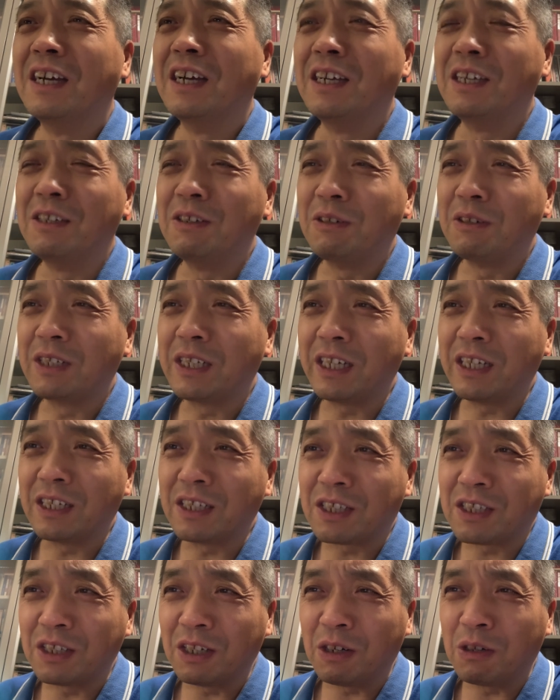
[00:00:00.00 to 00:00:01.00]
哎呦，这个
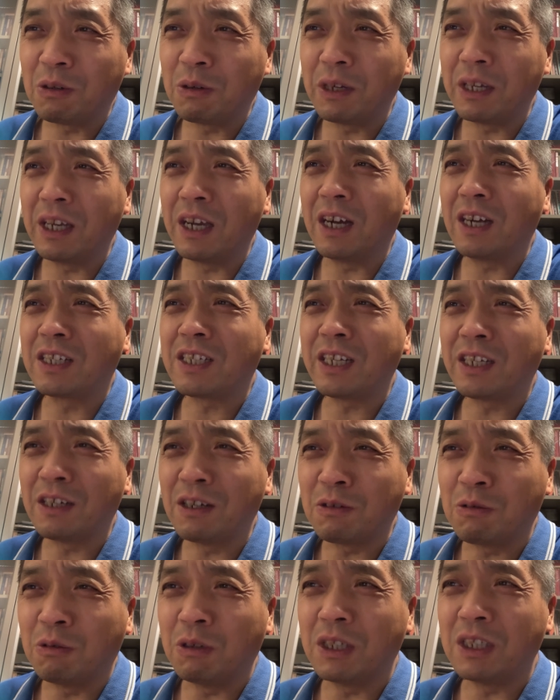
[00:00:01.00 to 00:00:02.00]
社会呀，这个
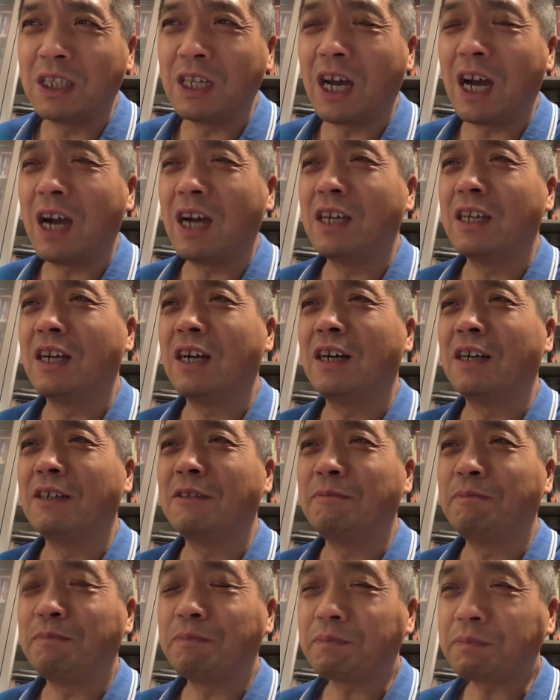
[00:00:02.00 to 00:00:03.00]
国家
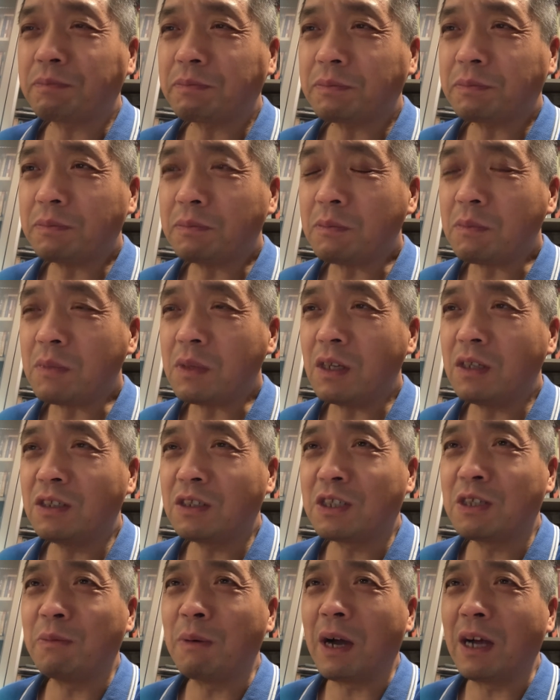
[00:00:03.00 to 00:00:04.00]
呀。
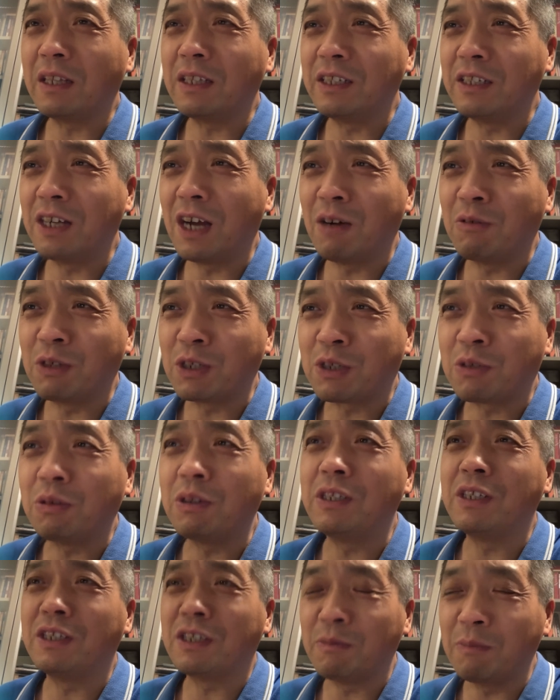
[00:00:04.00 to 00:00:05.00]
是吧？你让我说
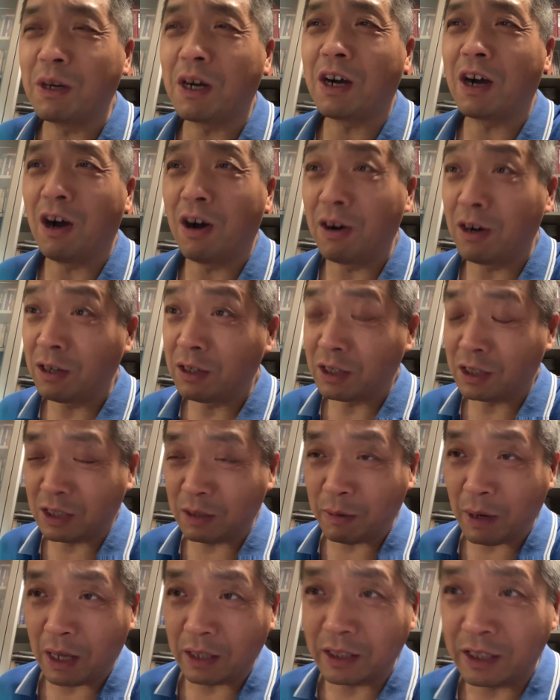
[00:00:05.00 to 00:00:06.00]
你什么好？是
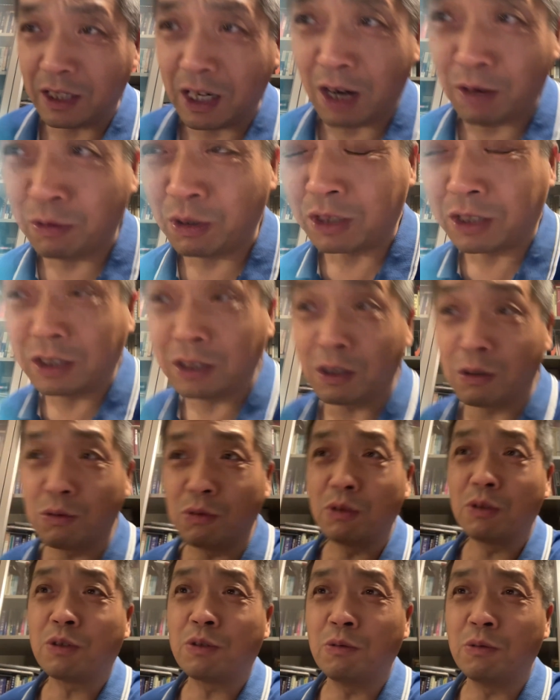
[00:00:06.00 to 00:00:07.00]
吧？你让我歌
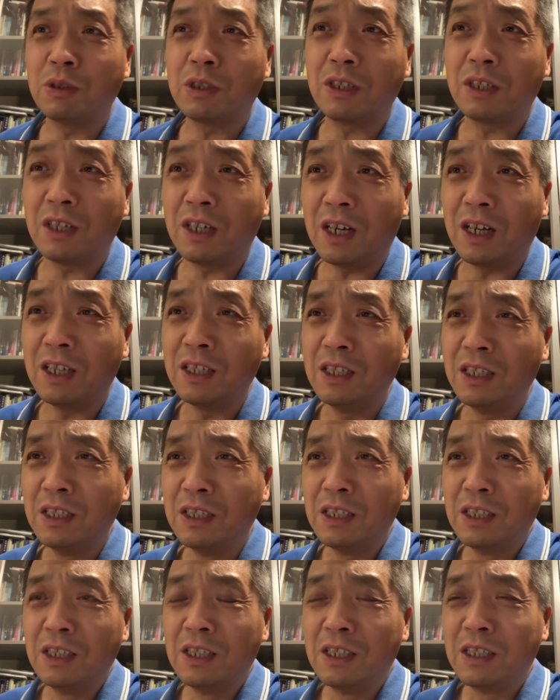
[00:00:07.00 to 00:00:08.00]
功颂德，
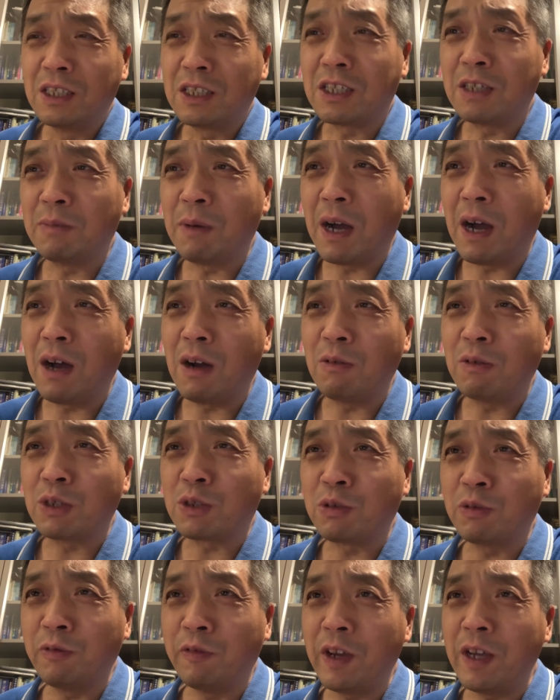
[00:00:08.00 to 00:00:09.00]
是吧？我
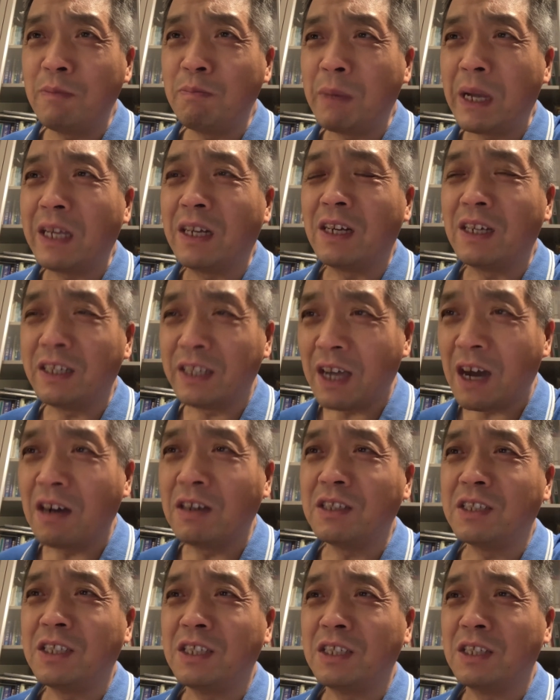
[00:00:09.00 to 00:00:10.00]
除非昧了
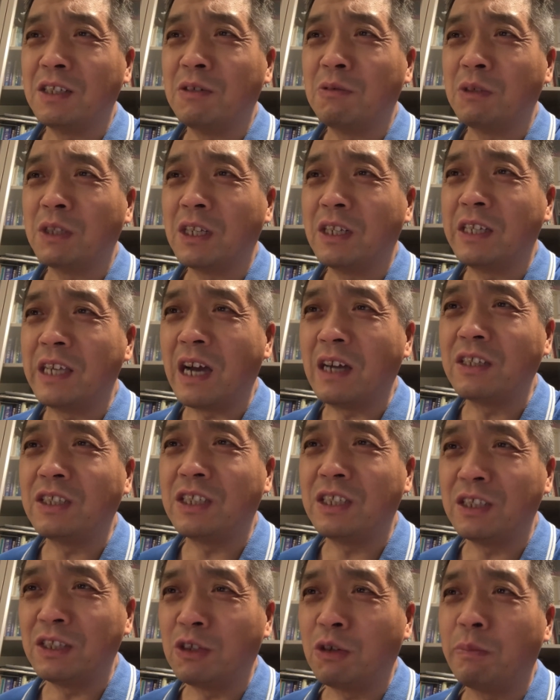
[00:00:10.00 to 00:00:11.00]
良心，我的良
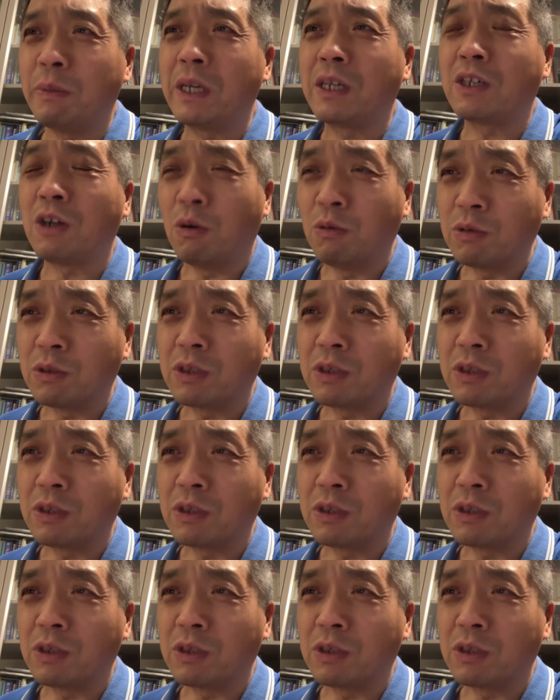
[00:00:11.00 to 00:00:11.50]
心都被狗